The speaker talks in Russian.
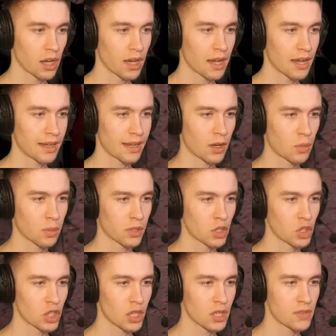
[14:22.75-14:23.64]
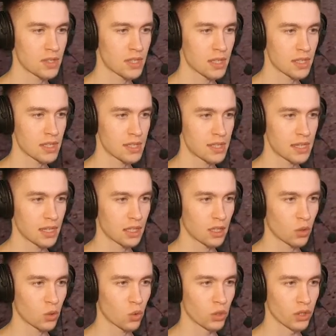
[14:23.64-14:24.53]
А, коробки через все
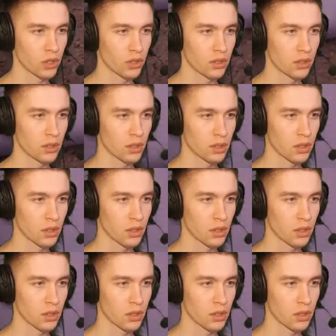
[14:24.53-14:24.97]
стены ходят.